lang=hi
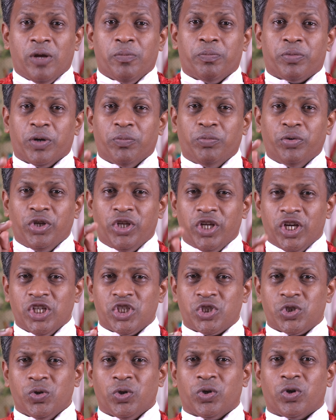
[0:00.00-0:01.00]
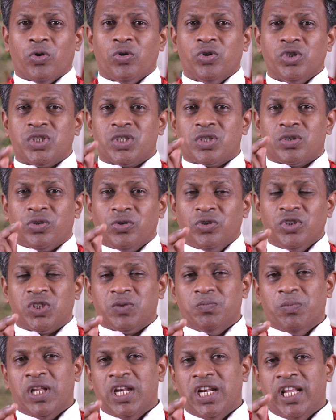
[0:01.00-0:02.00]
प्रभु यीशु को उस क्रूस
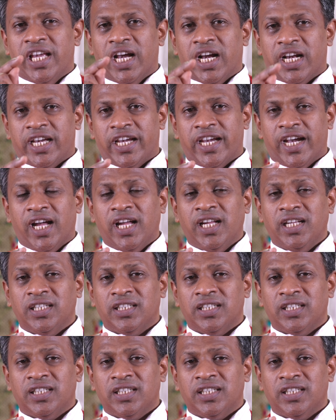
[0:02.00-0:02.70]
में लिया गया